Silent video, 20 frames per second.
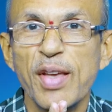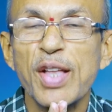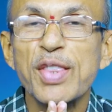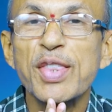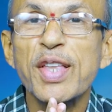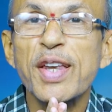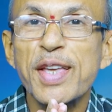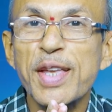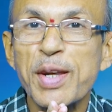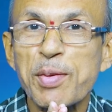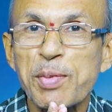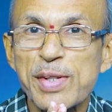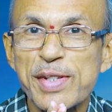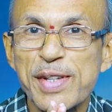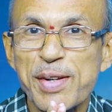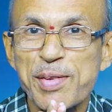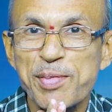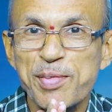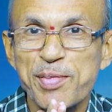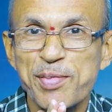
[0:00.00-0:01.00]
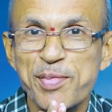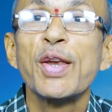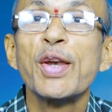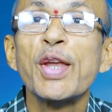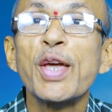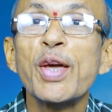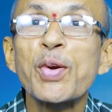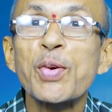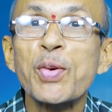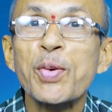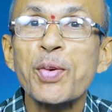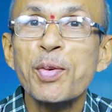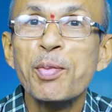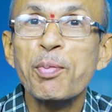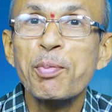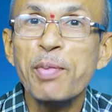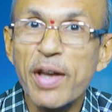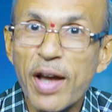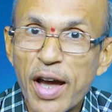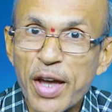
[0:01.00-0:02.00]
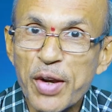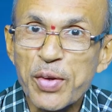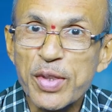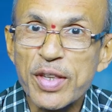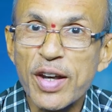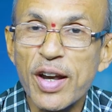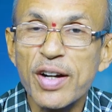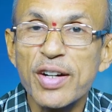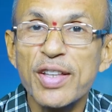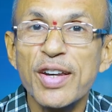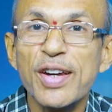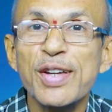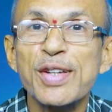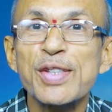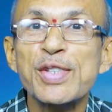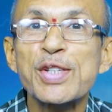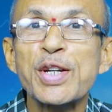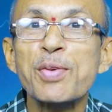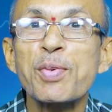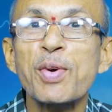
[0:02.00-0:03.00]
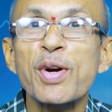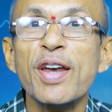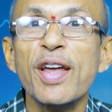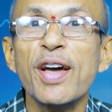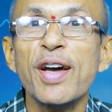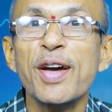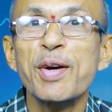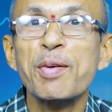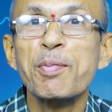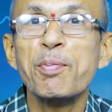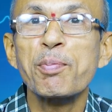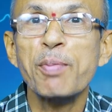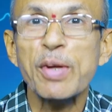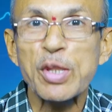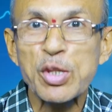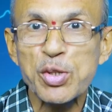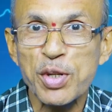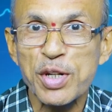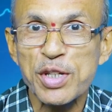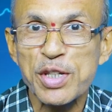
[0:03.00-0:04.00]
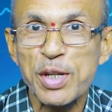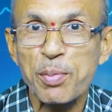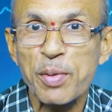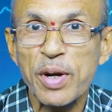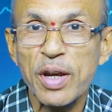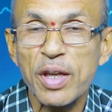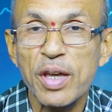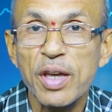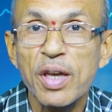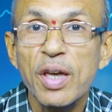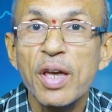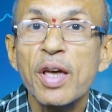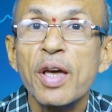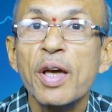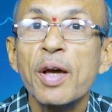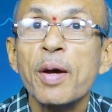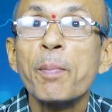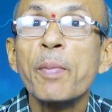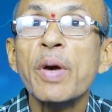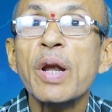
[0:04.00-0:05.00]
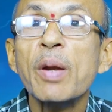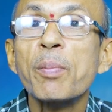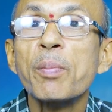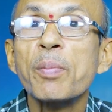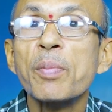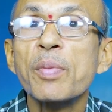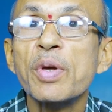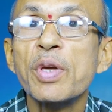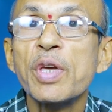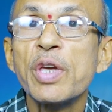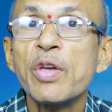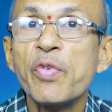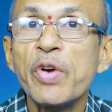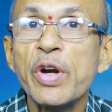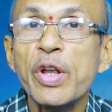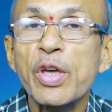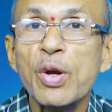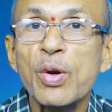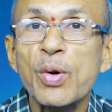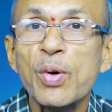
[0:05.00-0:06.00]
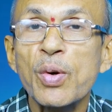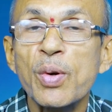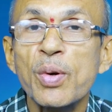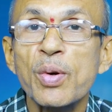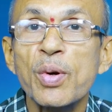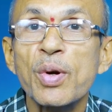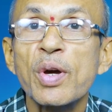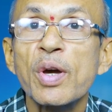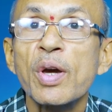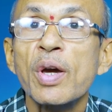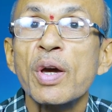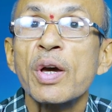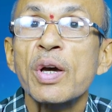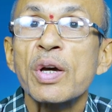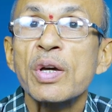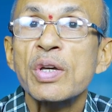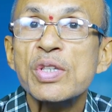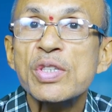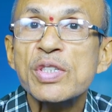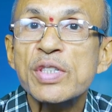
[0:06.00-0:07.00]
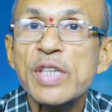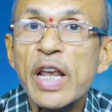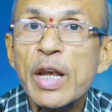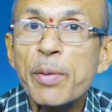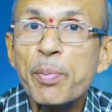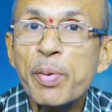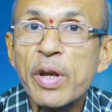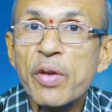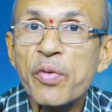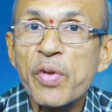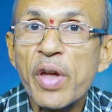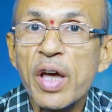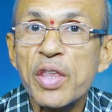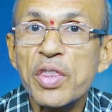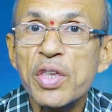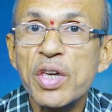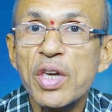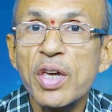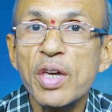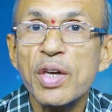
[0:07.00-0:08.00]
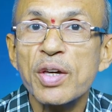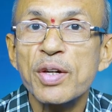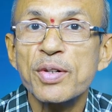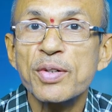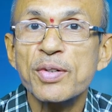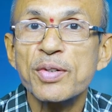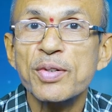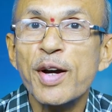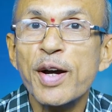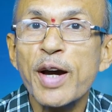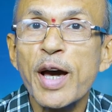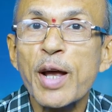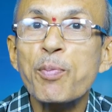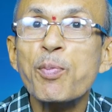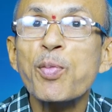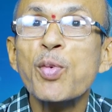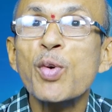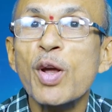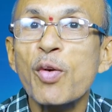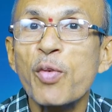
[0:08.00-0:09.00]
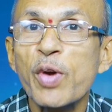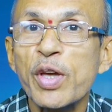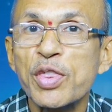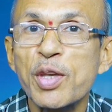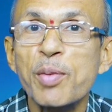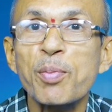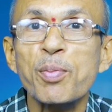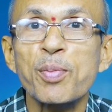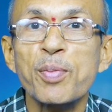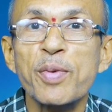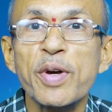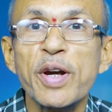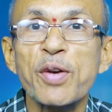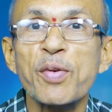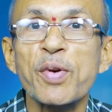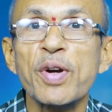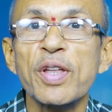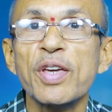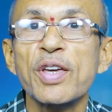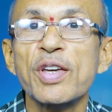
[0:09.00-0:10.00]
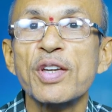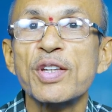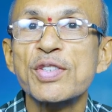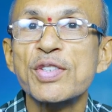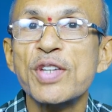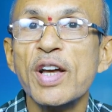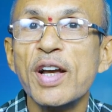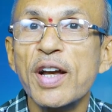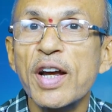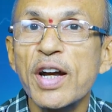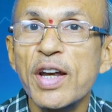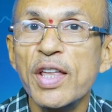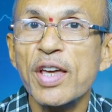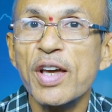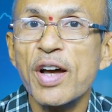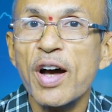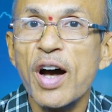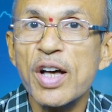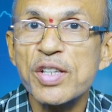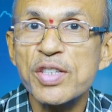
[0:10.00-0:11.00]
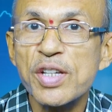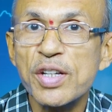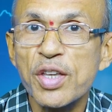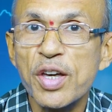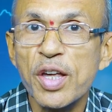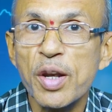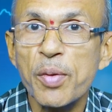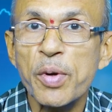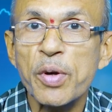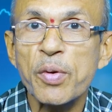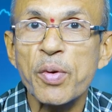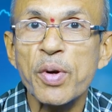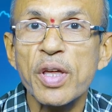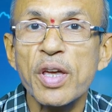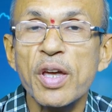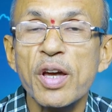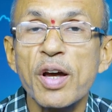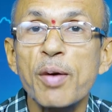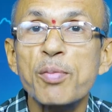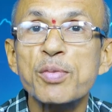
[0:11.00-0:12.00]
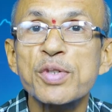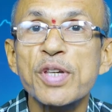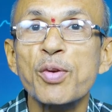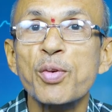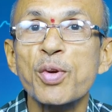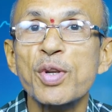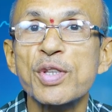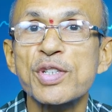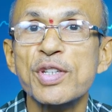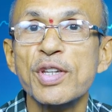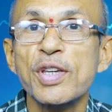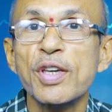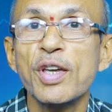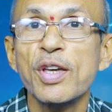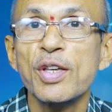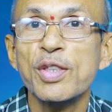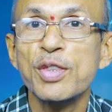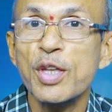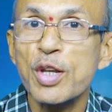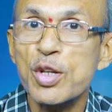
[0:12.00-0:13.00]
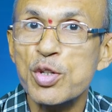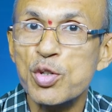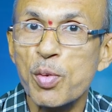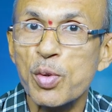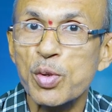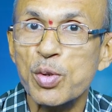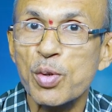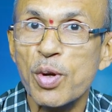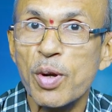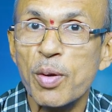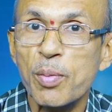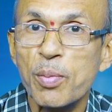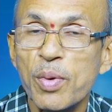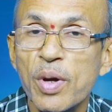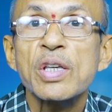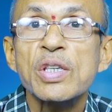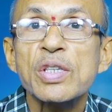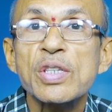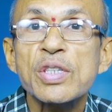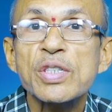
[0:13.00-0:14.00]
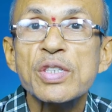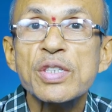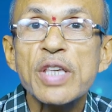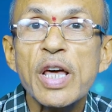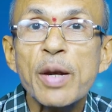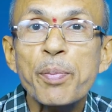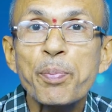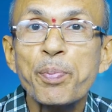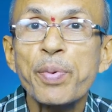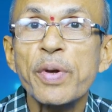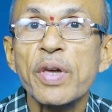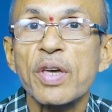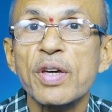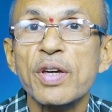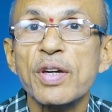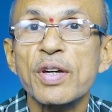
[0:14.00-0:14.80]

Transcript: అందరికీ నమస్కారం నేను మీ ఆయుర్వేద డాక్టర్ చిట్టిబొట్ల మధుసూదన శర్మని మనం ఈ వీడియోలో సలిపిరి వ్యాధికి కర్పూర వైద్యం అనేటువంటి చక్కటి ఆసక్తికరమైనటువంటి అంశాన్ని గురించి తెలుసుకోబోతున్నాం సర్పి